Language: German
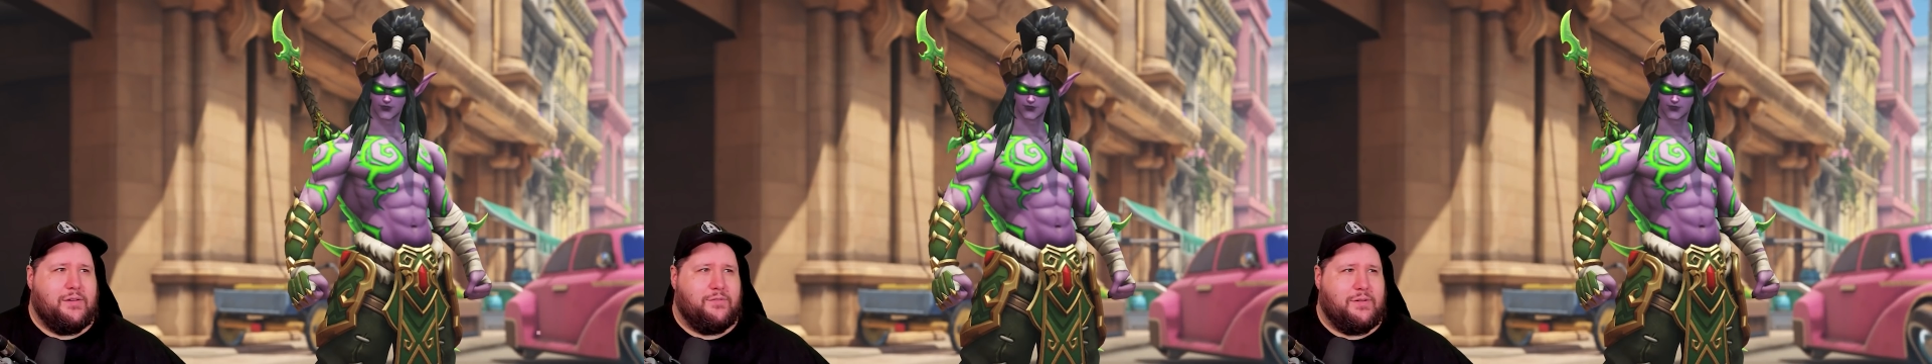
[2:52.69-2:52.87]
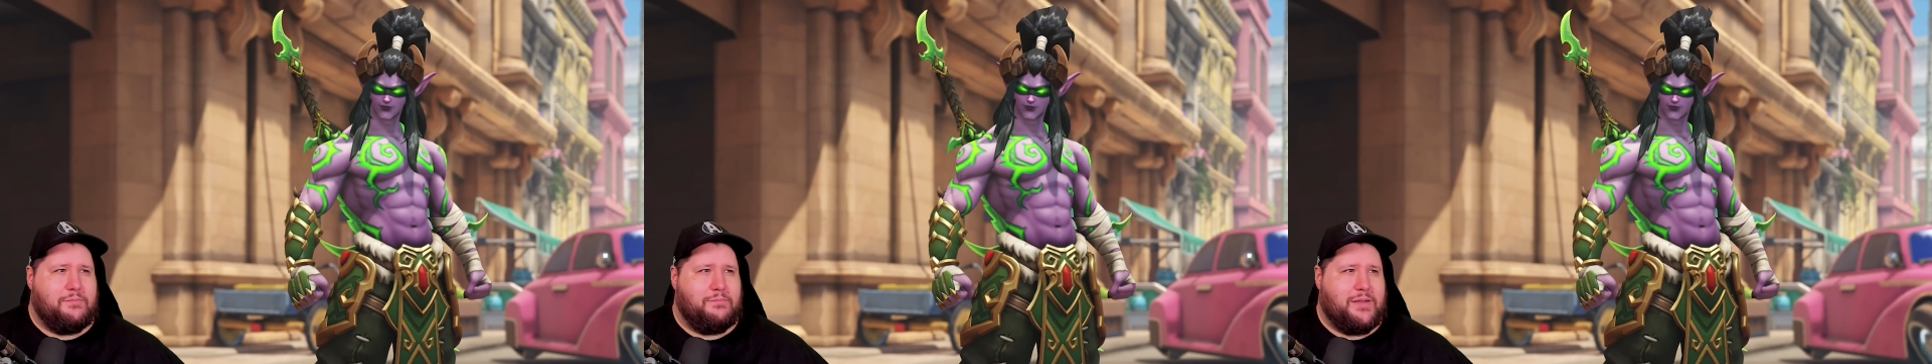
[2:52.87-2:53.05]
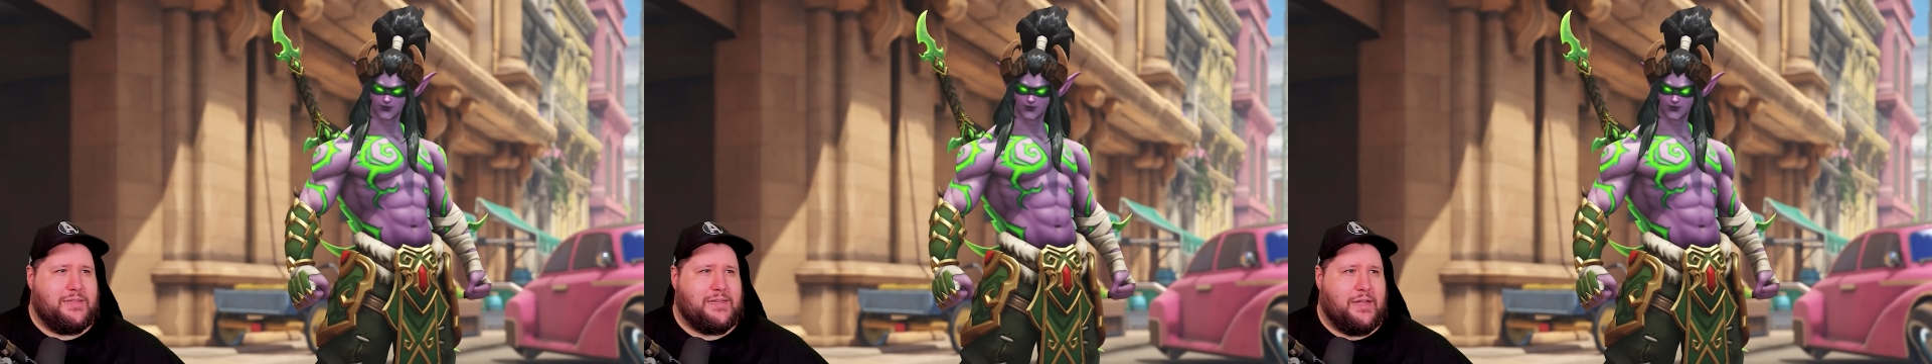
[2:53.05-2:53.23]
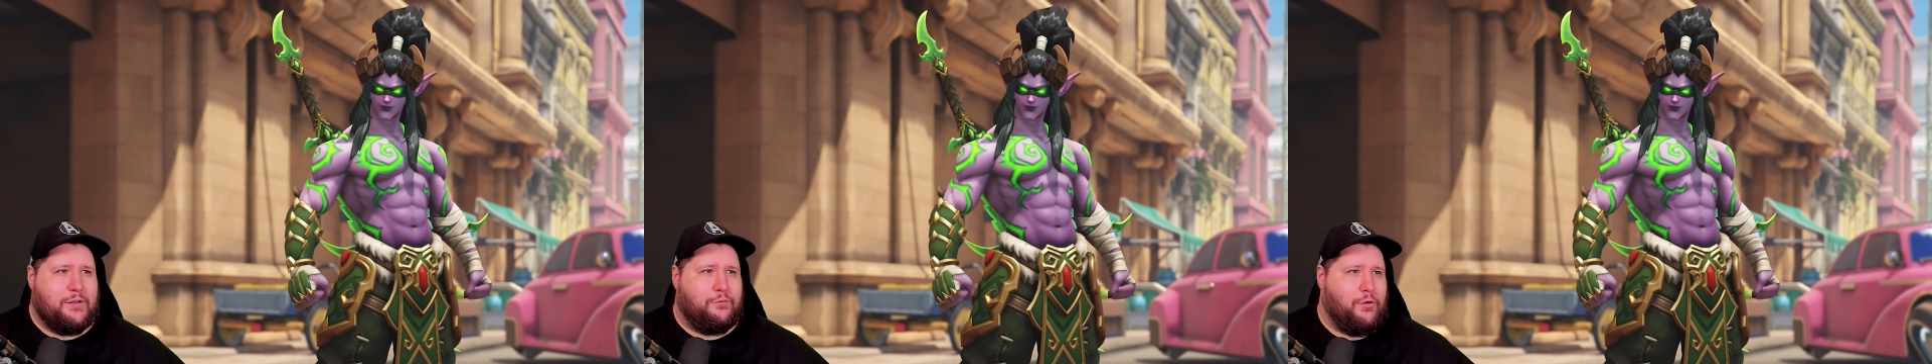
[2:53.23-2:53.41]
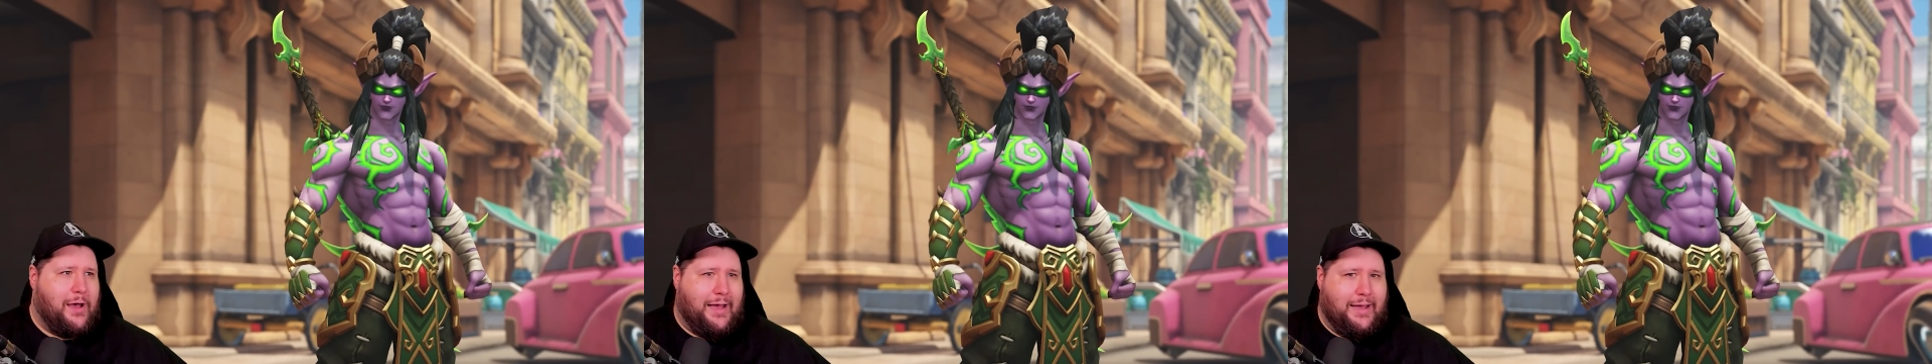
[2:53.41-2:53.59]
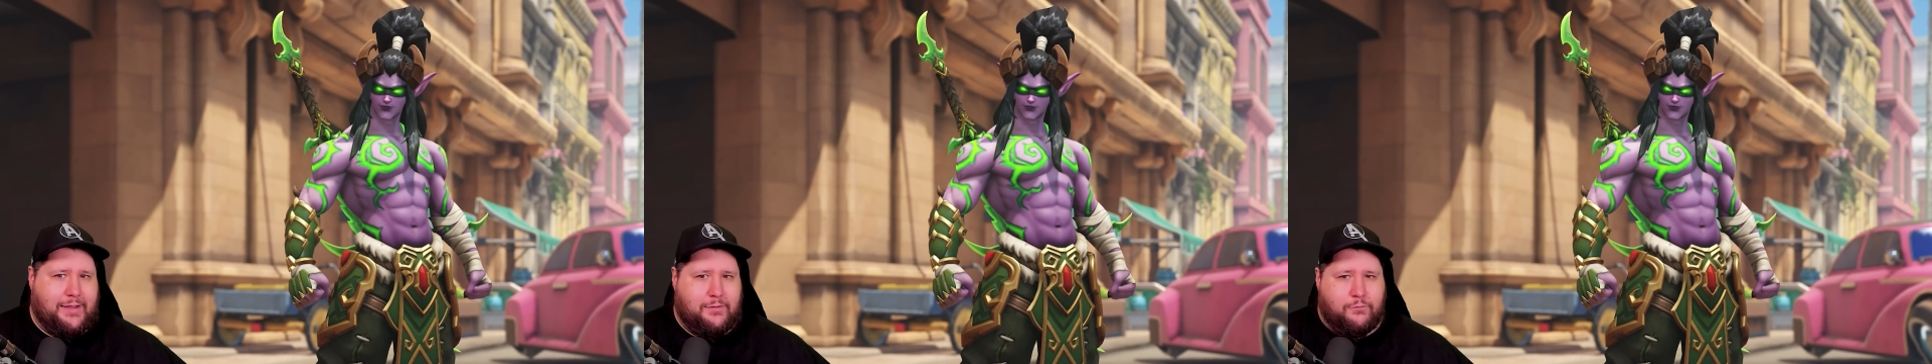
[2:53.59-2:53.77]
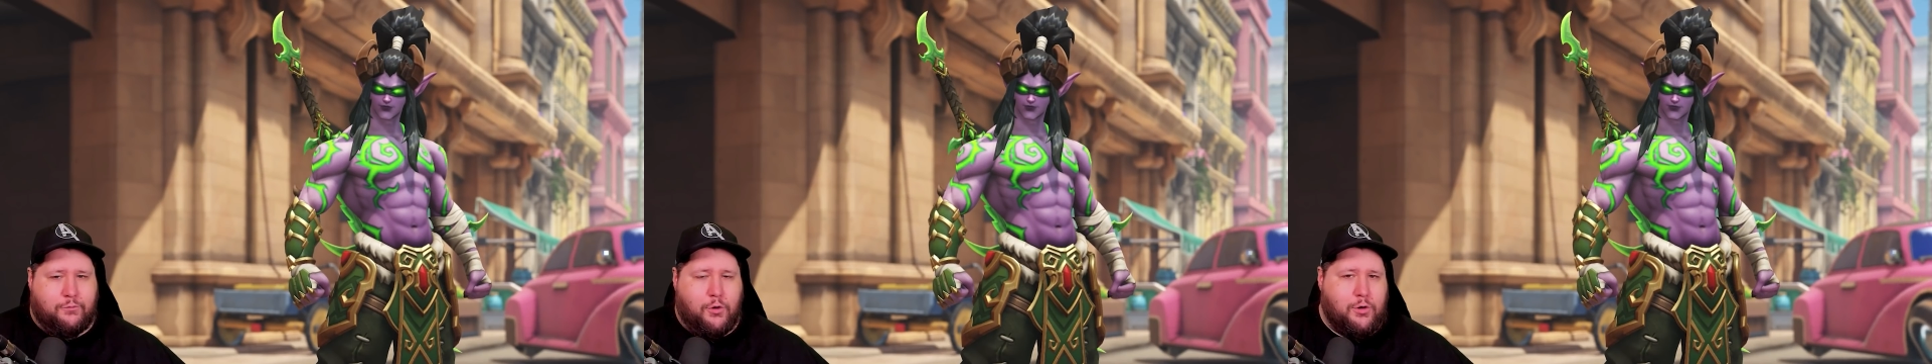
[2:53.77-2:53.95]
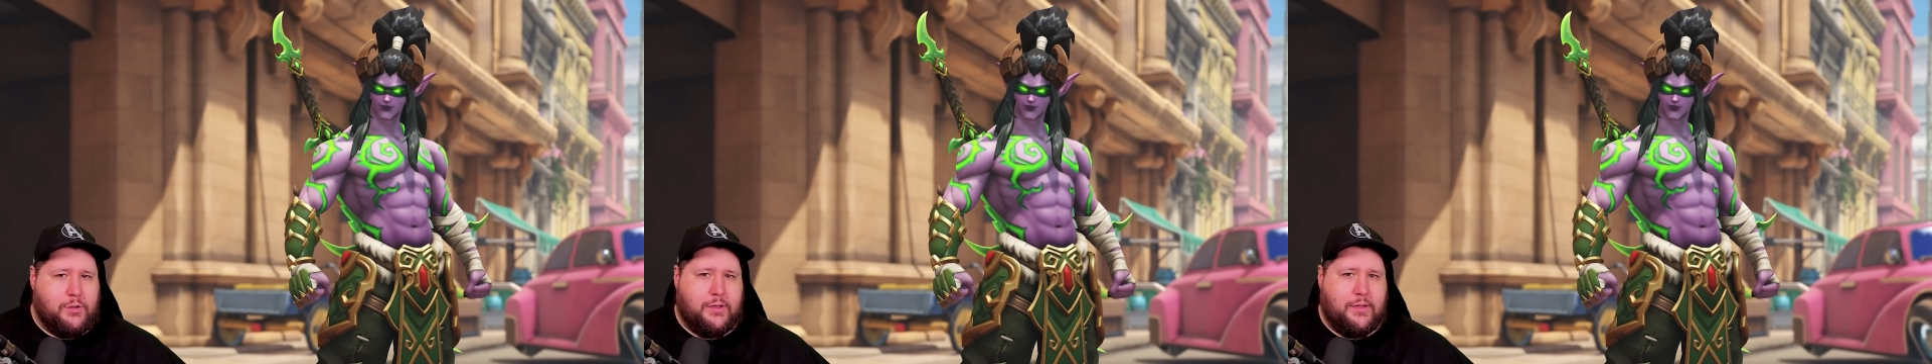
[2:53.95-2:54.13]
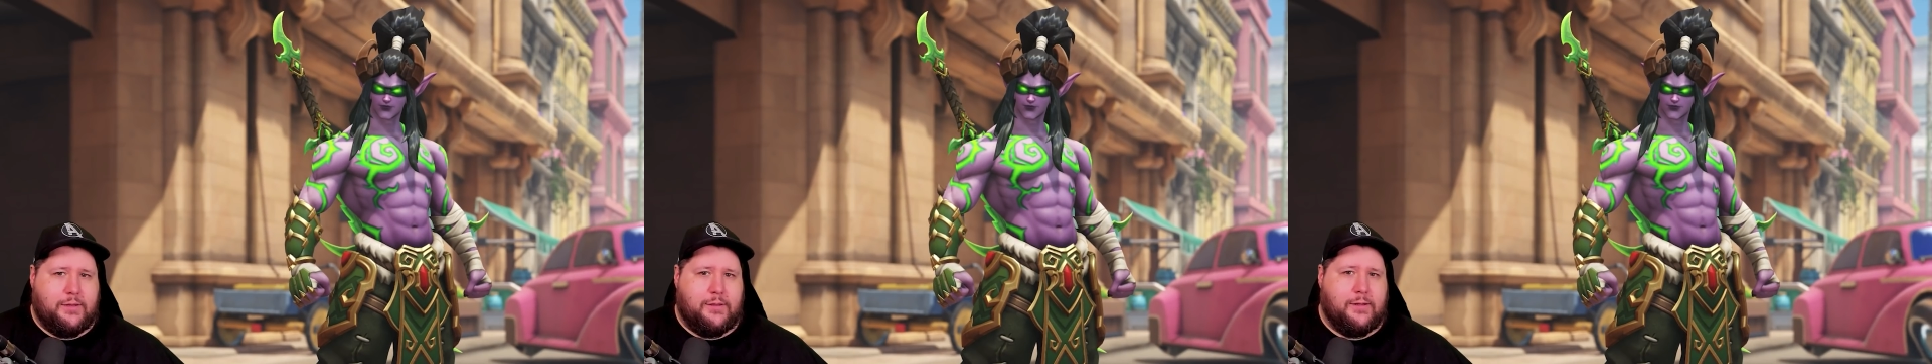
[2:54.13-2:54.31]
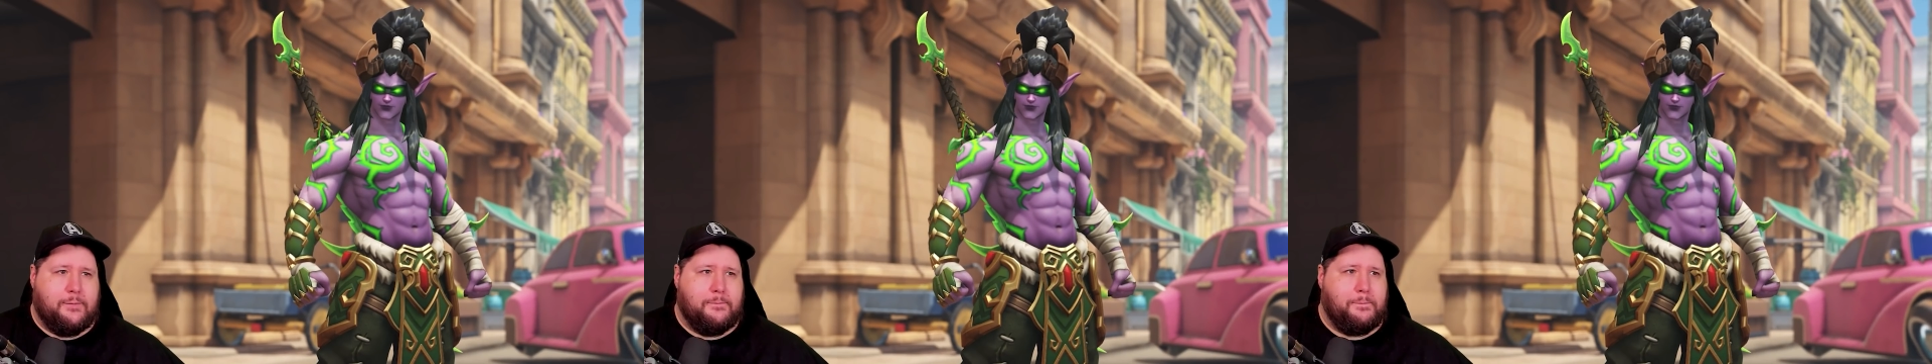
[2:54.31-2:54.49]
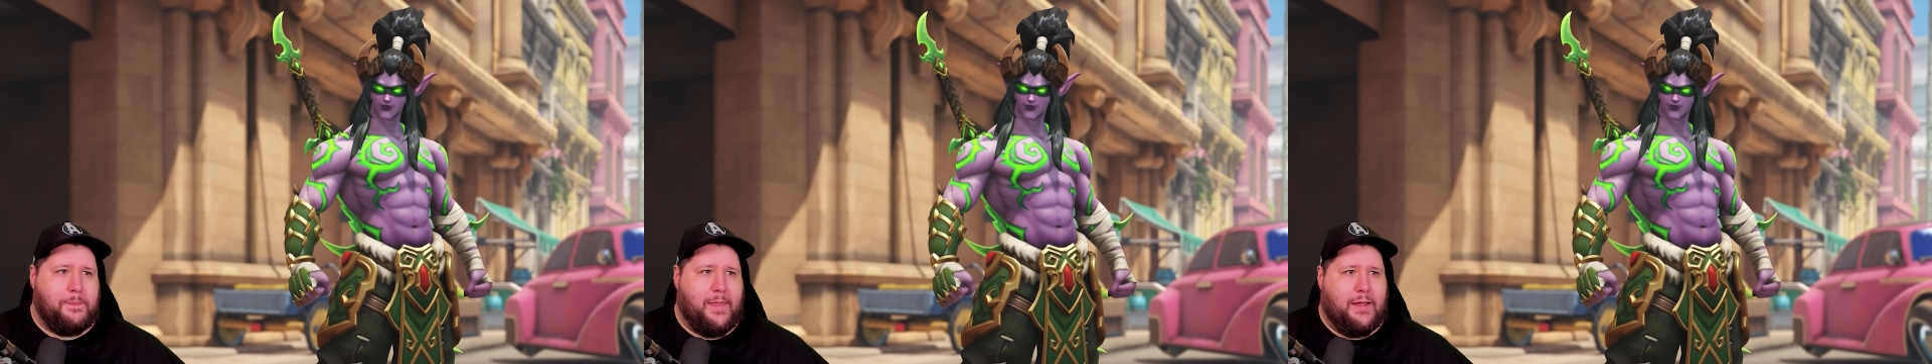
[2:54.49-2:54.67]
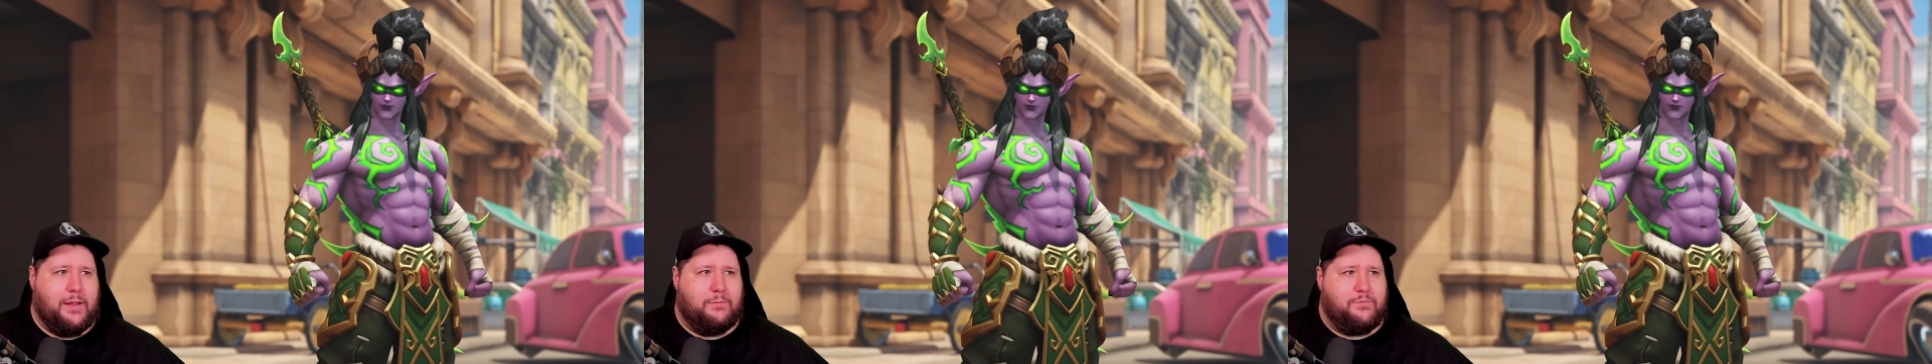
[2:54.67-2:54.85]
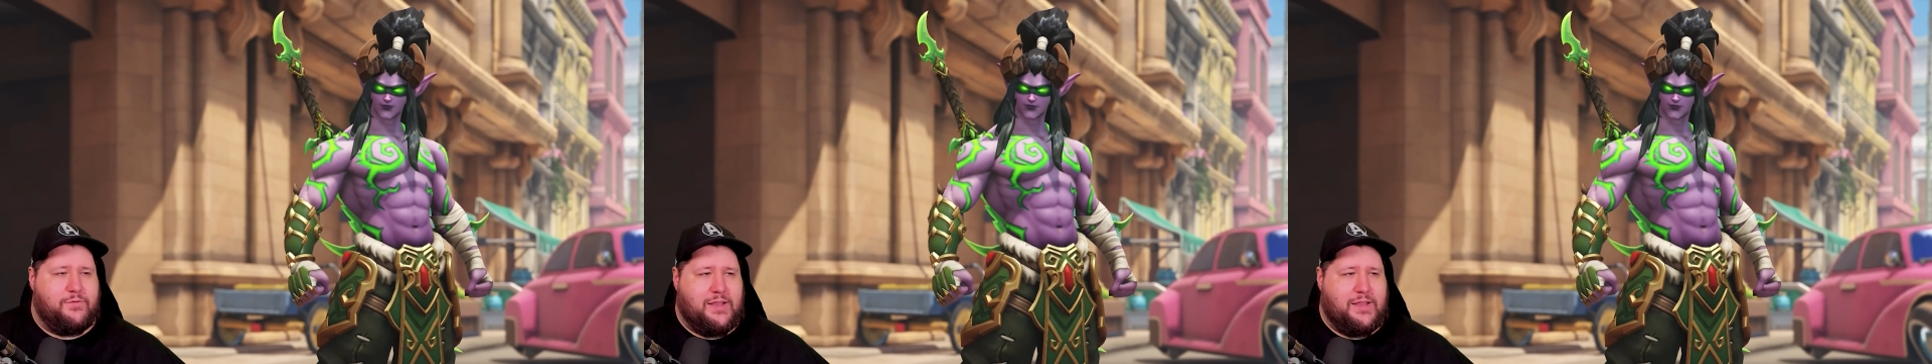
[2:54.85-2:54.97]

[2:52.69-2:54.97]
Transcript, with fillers: wenn Blizzard für ein Wochenende ähm,